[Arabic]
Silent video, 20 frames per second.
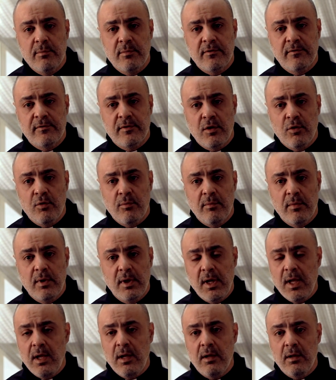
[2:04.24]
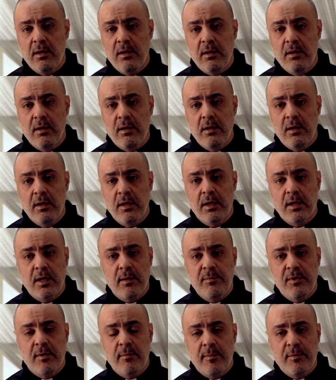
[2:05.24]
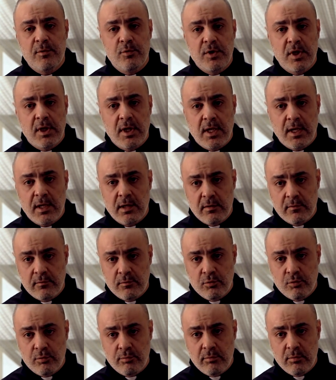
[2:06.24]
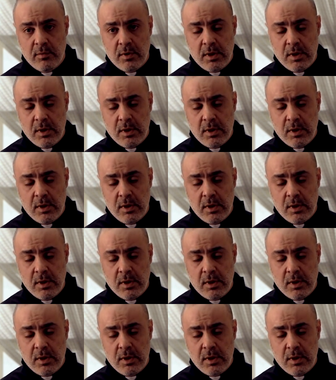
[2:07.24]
بالصوم لا ربنا ما بده ايانا هيك نصوم